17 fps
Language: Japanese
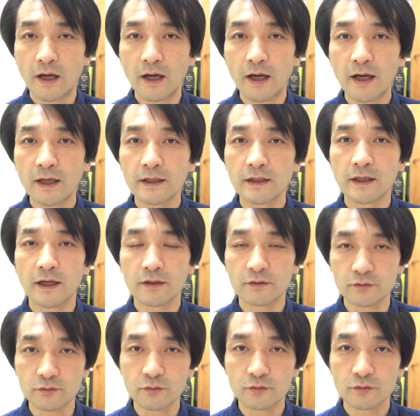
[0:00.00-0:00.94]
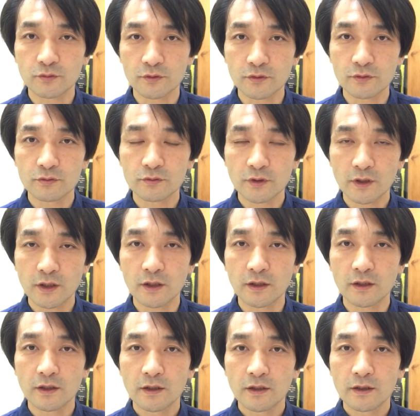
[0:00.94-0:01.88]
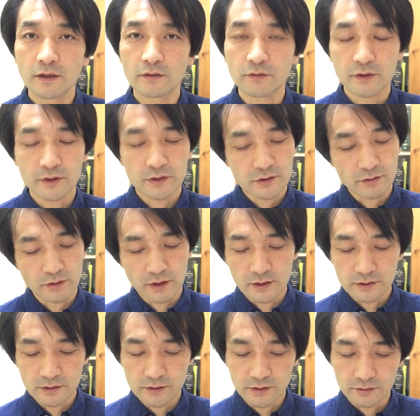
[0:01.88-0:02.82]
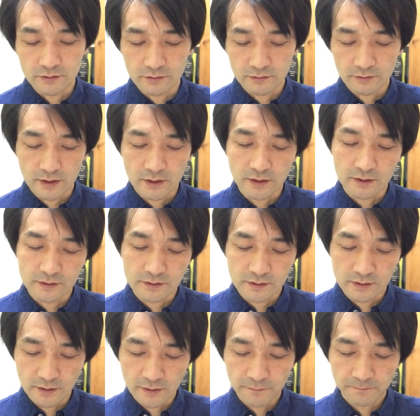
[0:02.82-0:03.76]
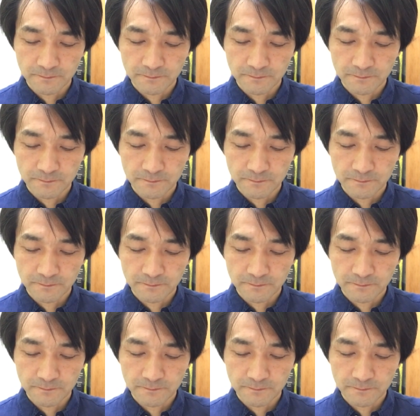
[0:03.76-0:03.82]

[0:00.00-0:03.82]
愛があるというふうに私は感じるわけですね。